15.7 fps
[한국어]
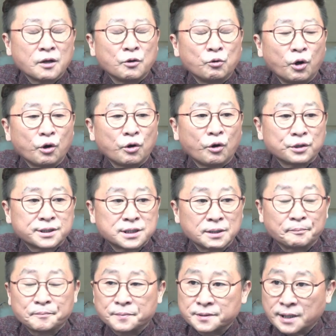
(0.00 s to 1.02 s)

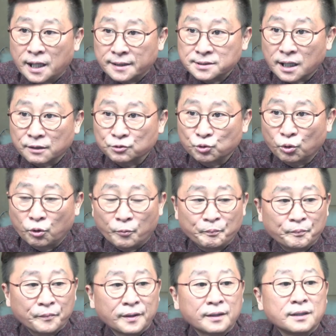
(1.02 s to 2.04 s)
허거집 사장도
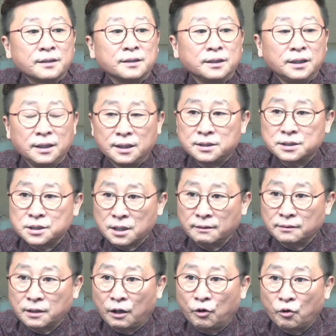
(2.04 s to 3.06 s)
이
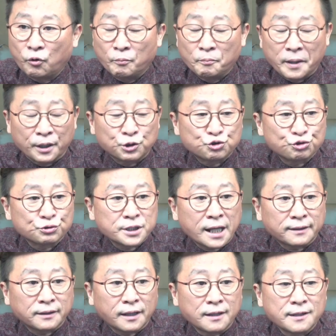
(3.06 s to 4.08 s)
칭다오 맥주
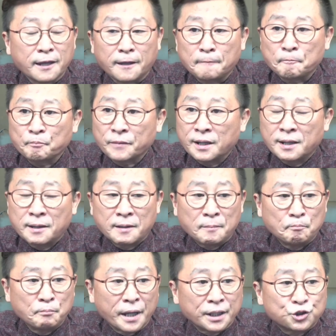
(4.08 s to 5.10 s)
사태에
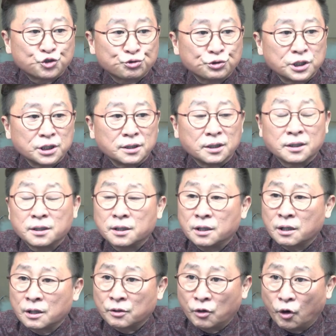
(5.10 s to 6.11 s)
매출이
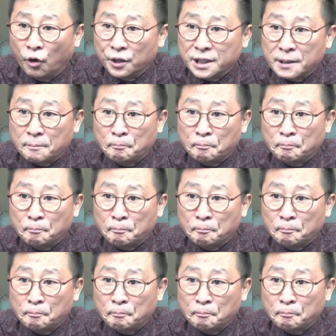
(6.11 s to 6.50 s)
거의